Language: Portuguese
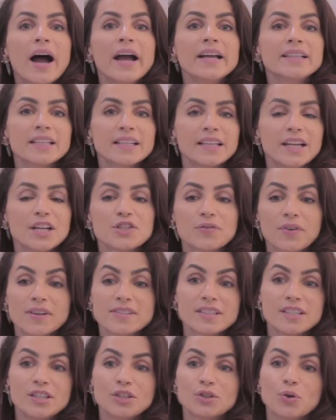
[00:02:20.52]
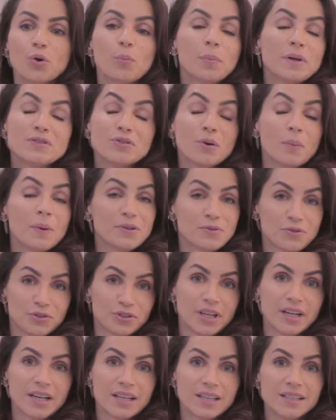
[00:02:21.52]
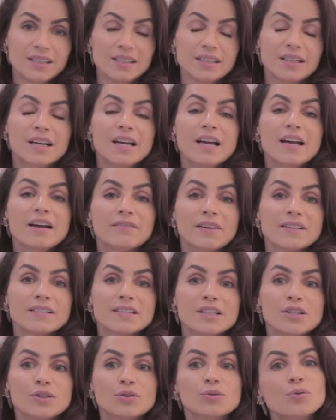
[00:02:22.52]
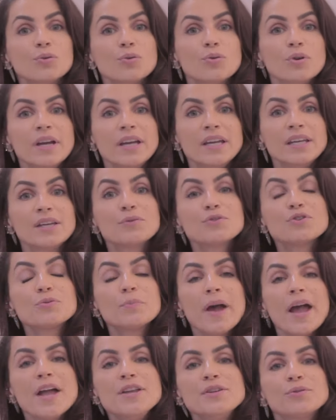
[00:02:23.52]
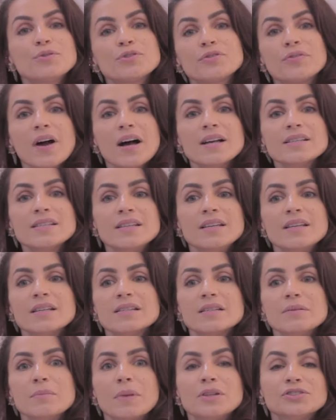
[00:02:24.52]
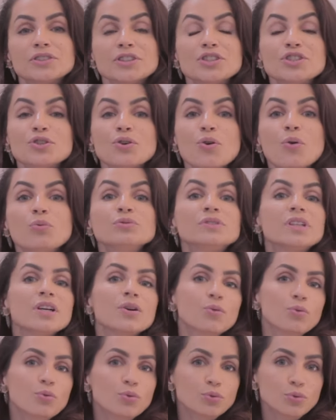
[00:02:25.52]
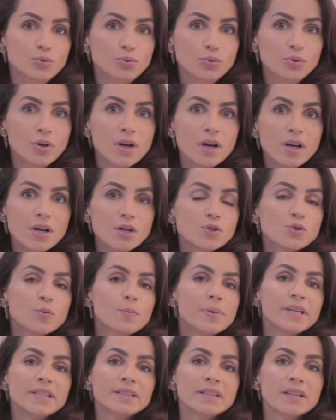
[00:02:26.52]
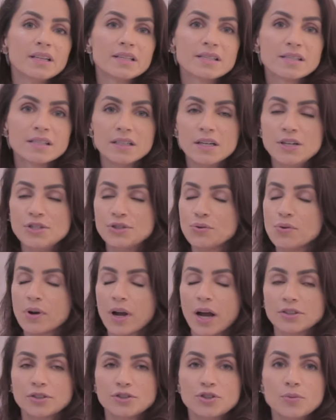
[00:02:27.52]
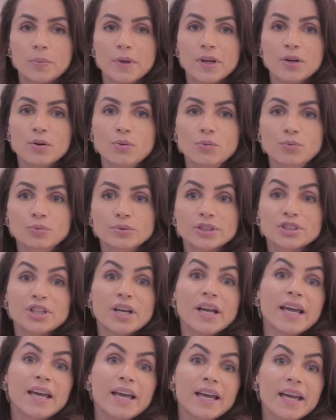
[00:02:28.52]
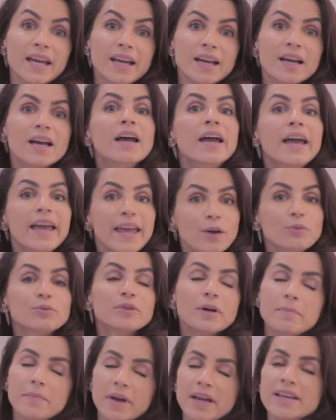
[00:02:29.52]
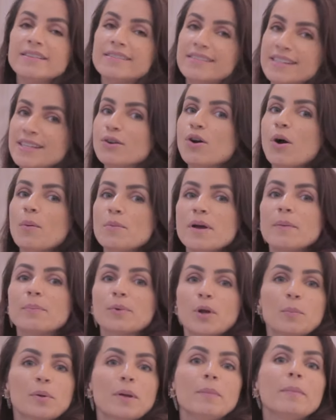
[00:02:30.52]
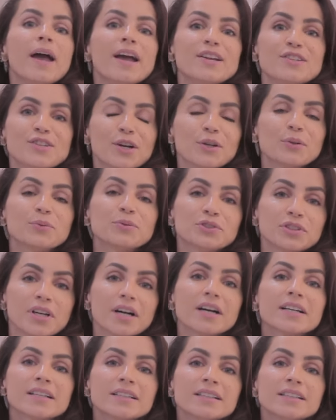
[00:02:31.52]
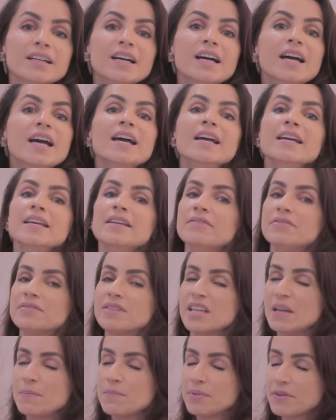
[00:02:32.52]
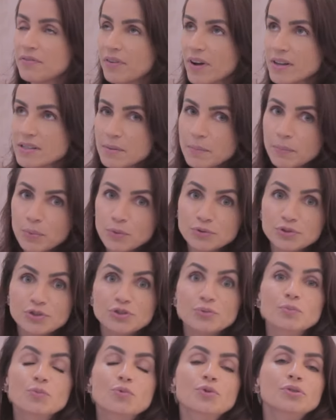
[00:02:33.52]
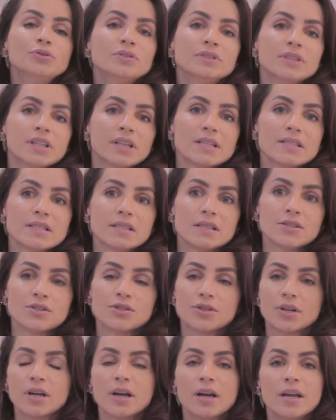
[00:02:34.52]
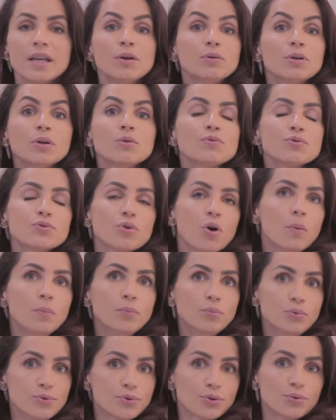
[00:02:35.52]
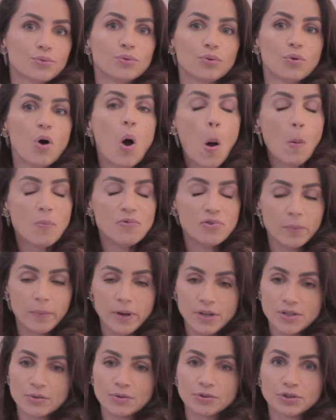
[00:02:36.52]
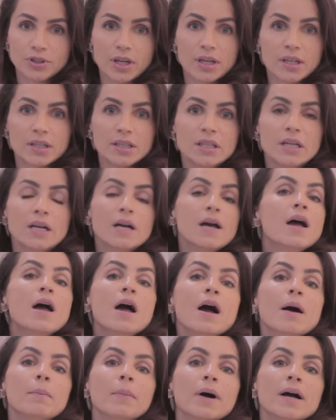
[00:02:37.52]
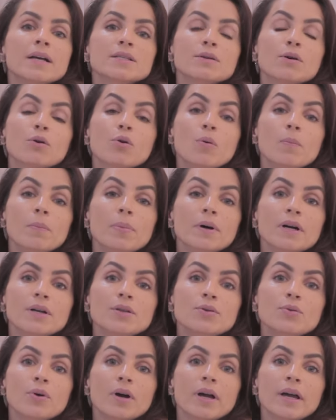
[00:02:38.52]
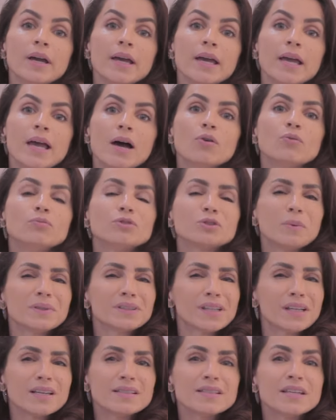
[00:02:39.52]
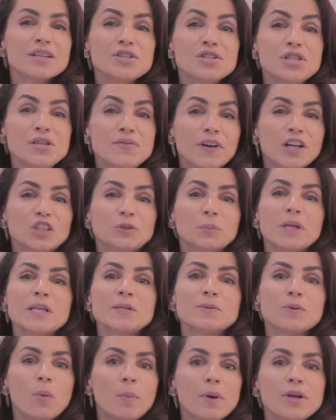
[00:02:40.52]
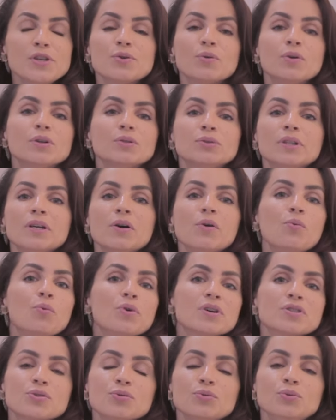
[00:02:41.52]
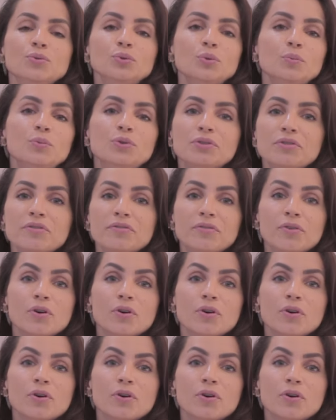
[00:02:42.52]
a internet facilitou, principalmente o Instagram, facilitou em que os médicos fazem assim bastante conteúdo super interessante com caixa de perguntas e eu também sigo a minha própria médica no Instagram e sempre fazem posts muito interessantes, né? Eu não só busco, obviamente, no Instagram, mas eu acompanho é, algumas matérias científicas, principalmente quando tem algum assunto muito em